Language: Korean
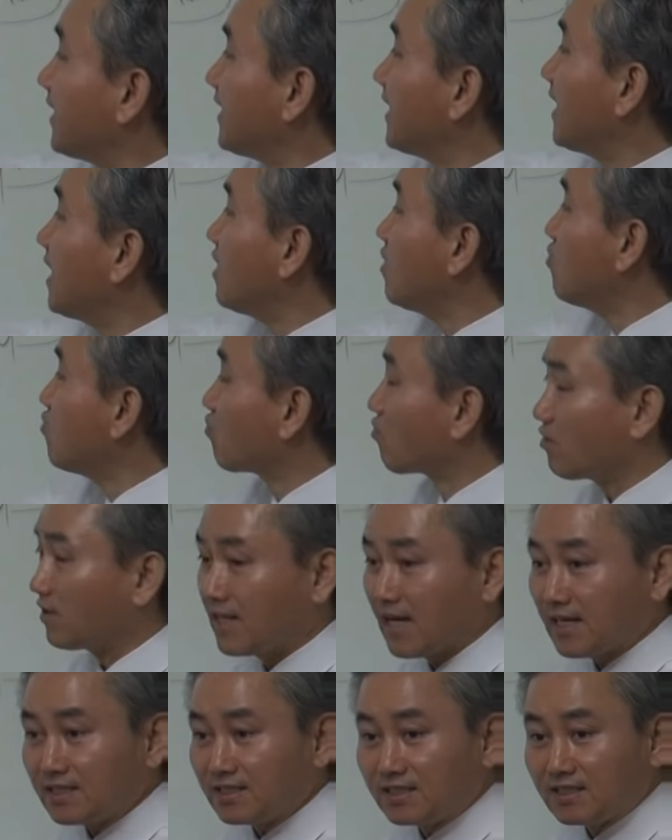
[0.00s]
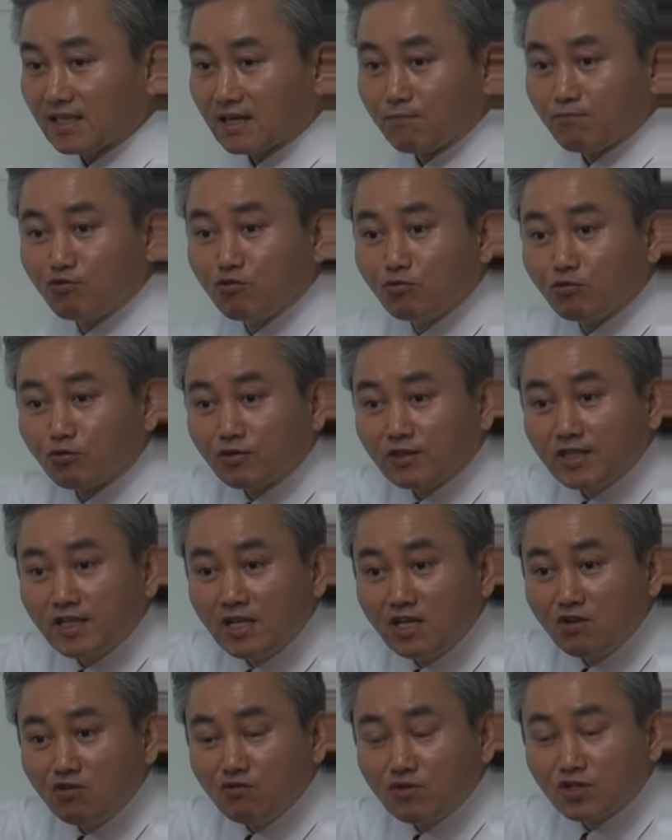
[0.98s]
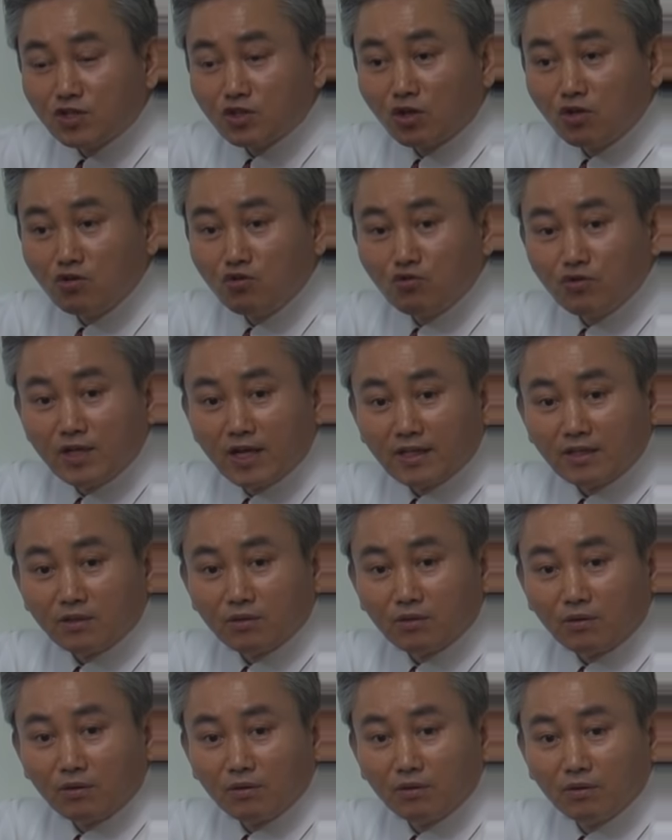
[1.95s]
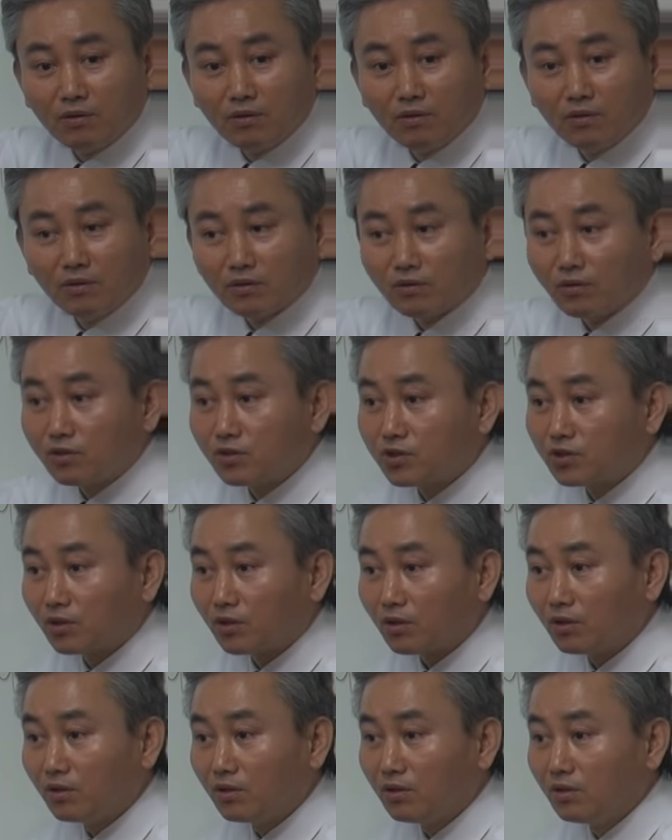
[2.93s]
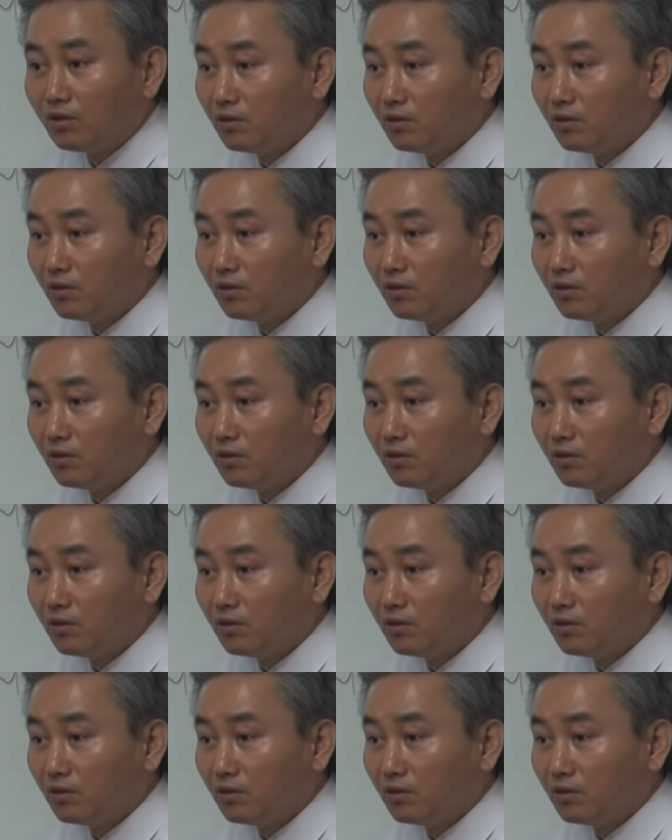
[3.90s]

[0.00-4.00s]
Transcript: 인륜을 따지잖아. 부부는 인륜이 천륜이 아니고, 그렇죠?